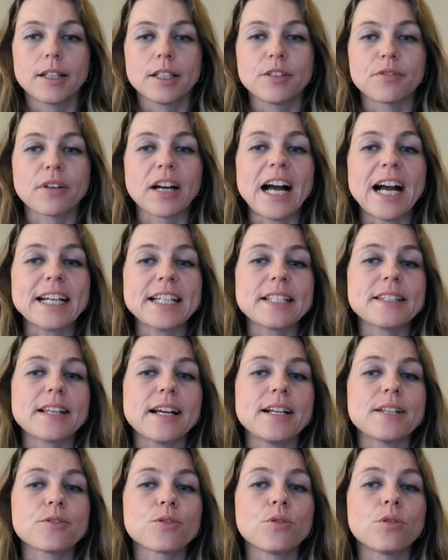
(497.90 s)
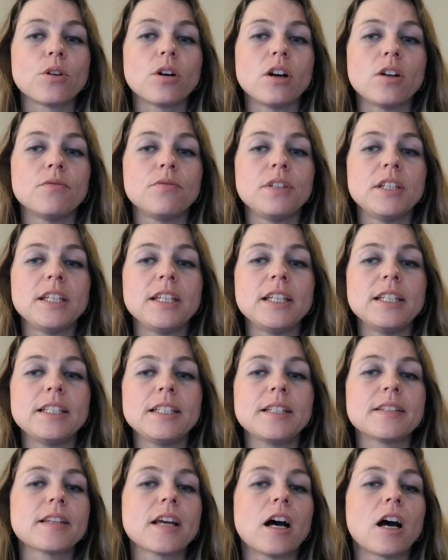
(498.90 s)
Die Frage ist also, wie
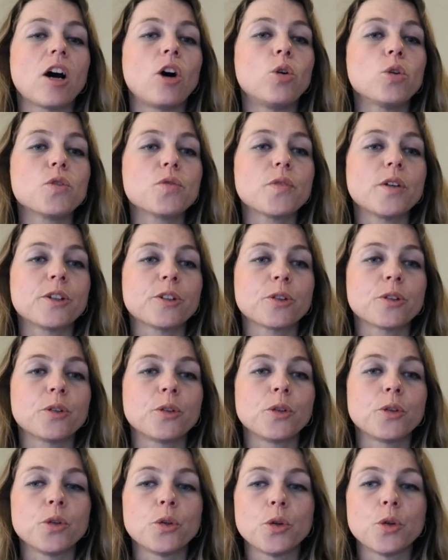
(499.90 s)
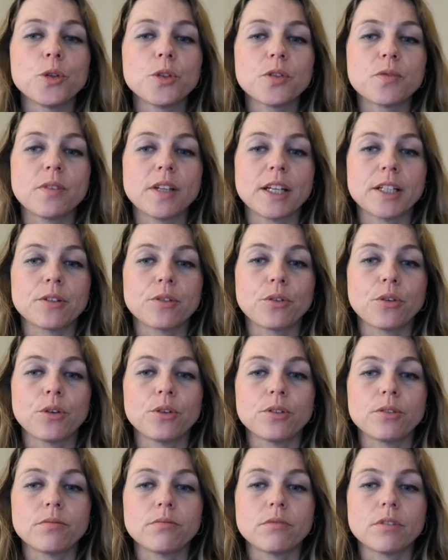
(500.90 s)
diese Herausforderungen gelöst werden
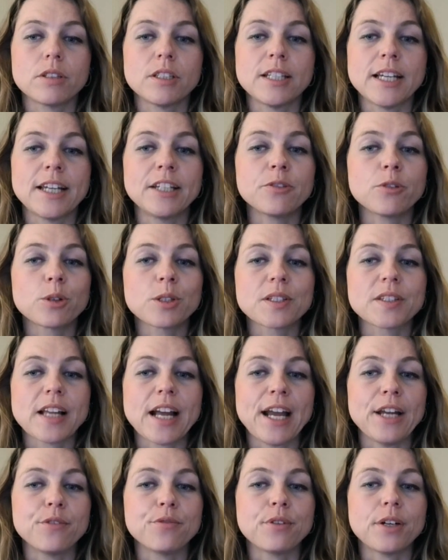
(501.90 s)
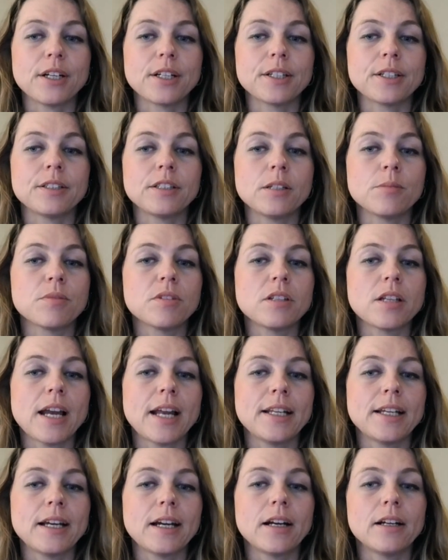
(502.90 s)
können. Die Antwort ist einfach, indem Sie
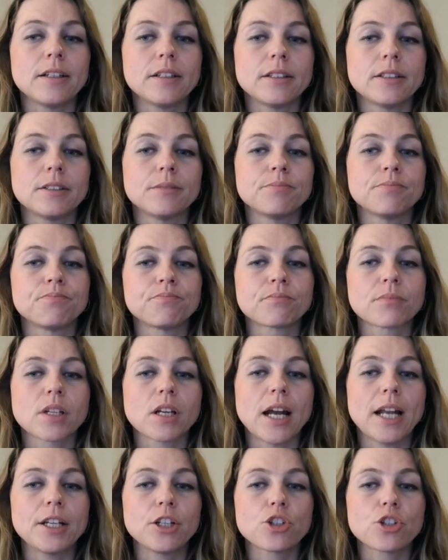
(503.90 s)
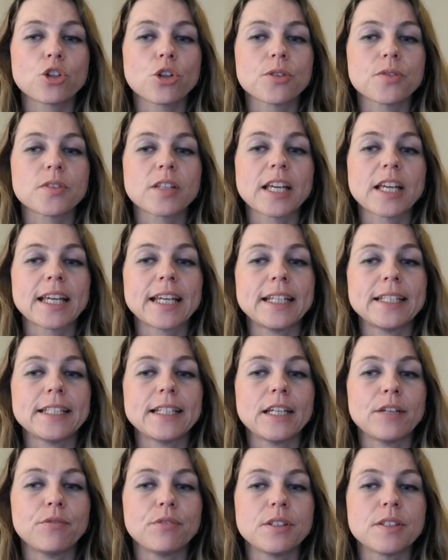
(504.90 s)
eine ähm, angeschlossene
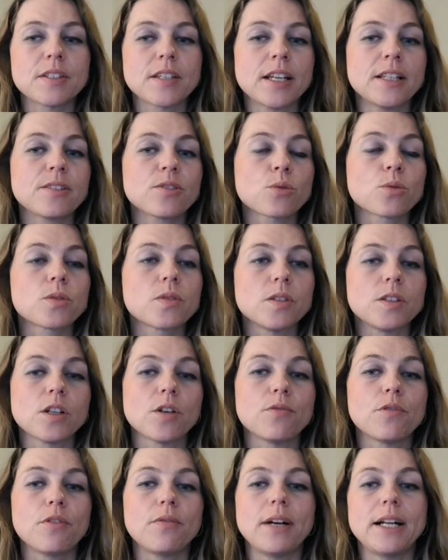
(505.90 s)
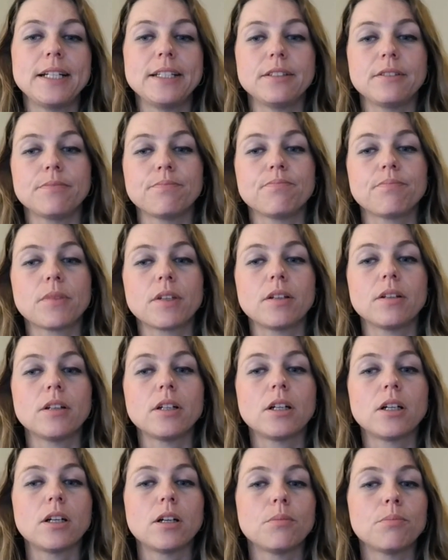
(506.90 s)
effizient und sicher verwalten.
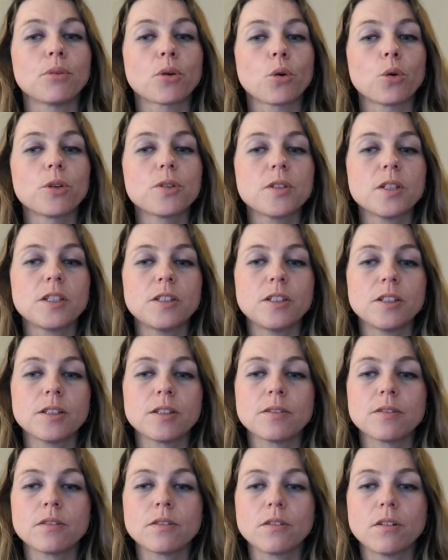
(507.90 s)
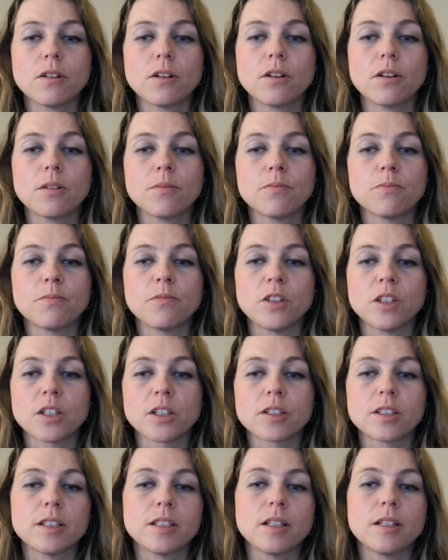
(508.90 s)
Äh, berücksichtigen ähm, wir
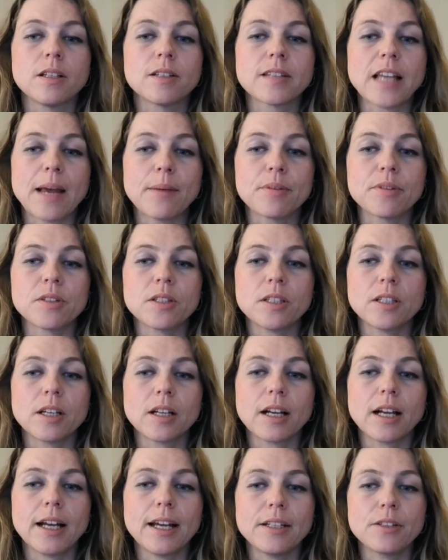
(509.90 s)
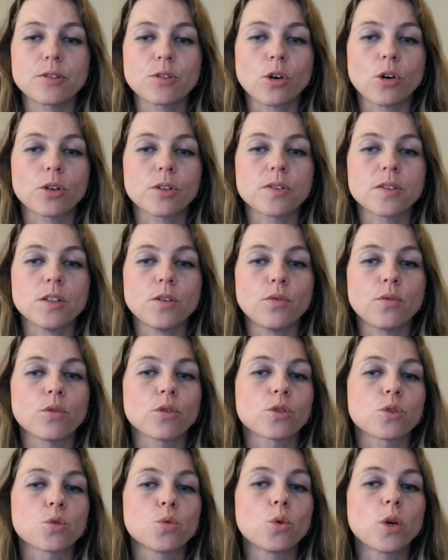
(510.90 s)
die Cybersicherheit, sorgen Sie
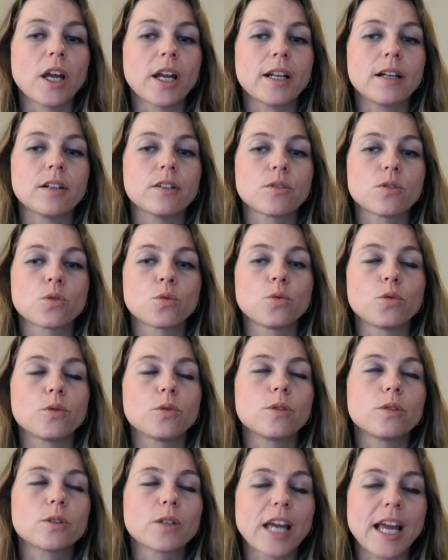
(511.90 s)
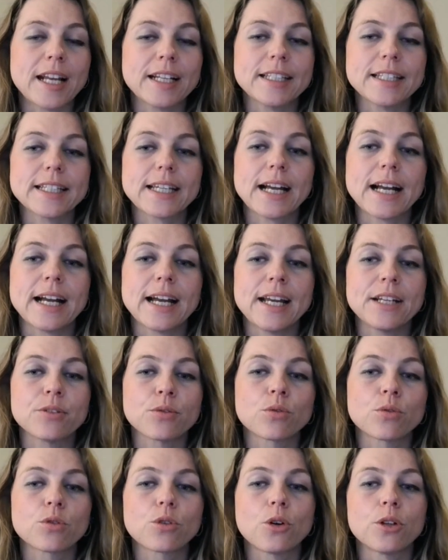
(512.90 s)
für Zugang, zu, Zugänglichkeit
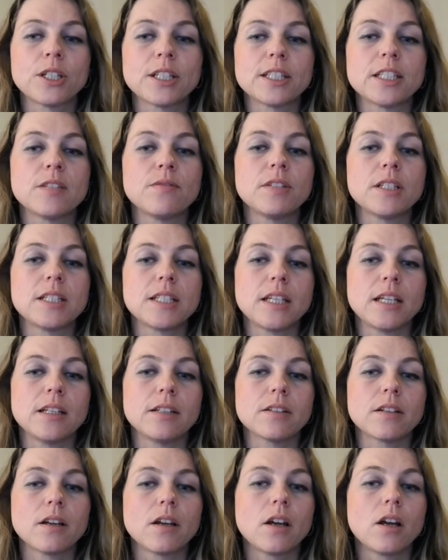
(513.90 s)
und Konnektivität.